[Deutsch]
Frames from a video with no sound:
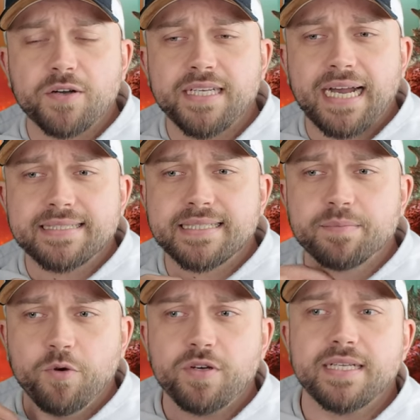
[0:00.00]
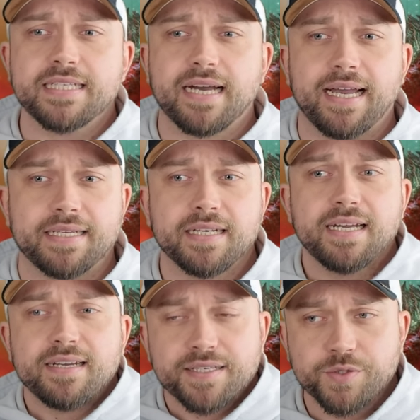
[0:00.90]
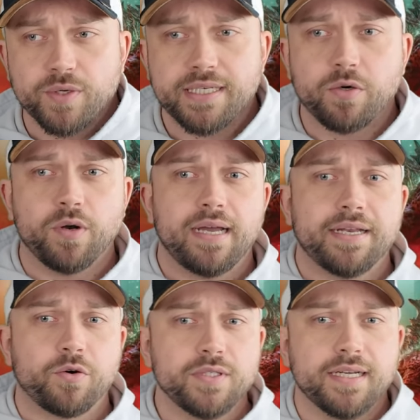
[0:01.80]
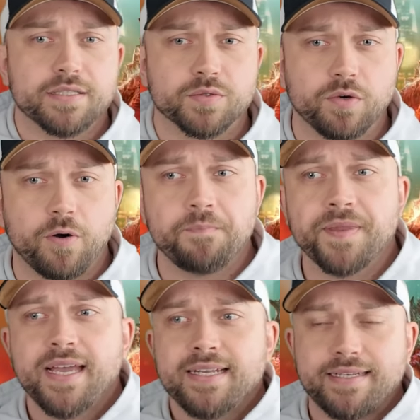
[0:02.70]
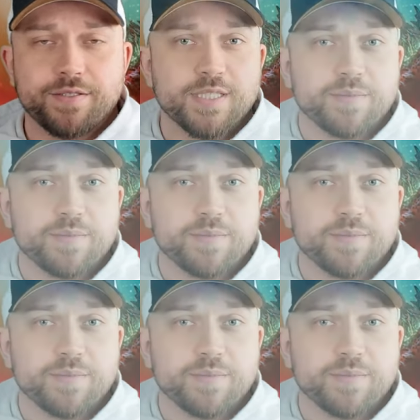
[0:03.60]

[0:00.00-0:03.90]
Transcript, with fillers: auch die einzige Möglichkeit, so in die Hohlerde runterzukommen, denn